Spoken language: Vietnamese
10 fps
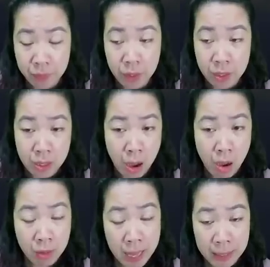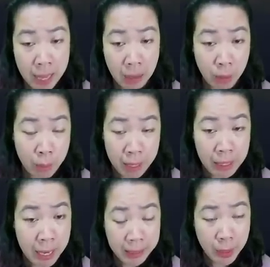Gió tạt thẳng vào mặt
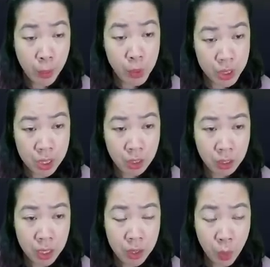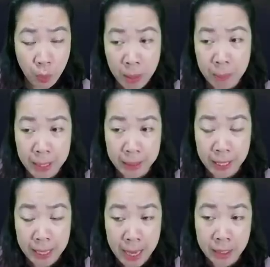lạnh thấu xương, cô mất bình
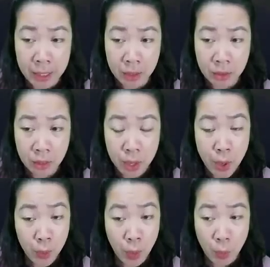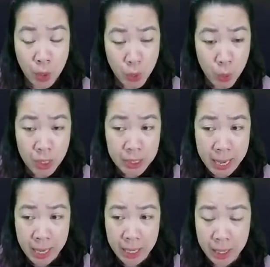tĩnh hét lớn. Tôi muốn xuống
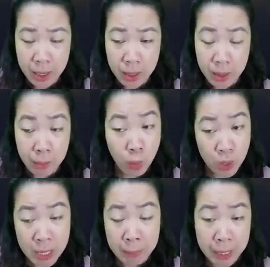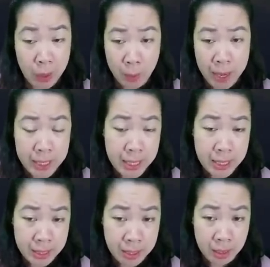xe. một trăm ki lô mét
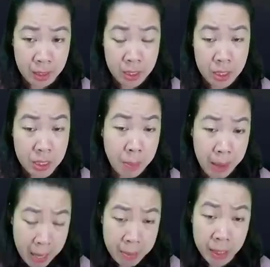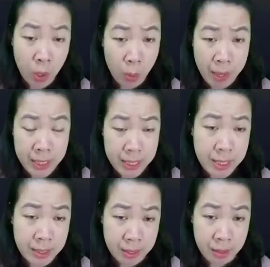trên giờ, một trăm hai mươi ki lô mét
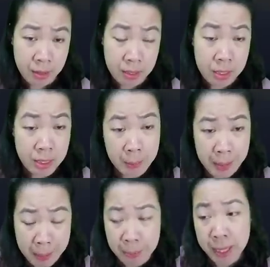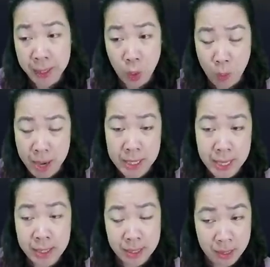trên giờ. một trăm năm mươi ki lô mét
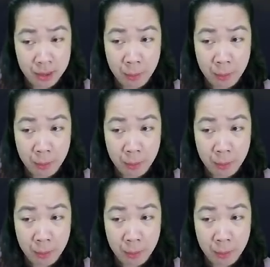trên giờ.